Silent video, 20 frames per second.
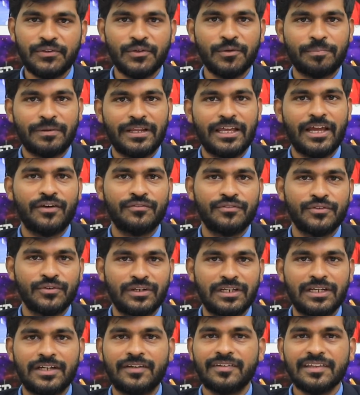ஸோ பிளே
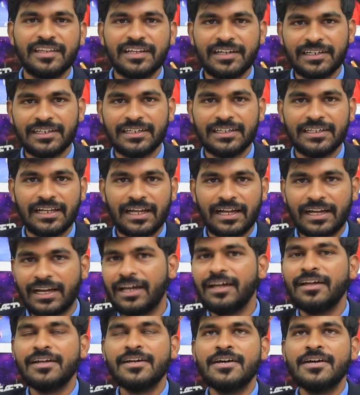ஆஃப்ஸுக்குள்ளே வந்துக்கிட்டு இருக்கிறாங்க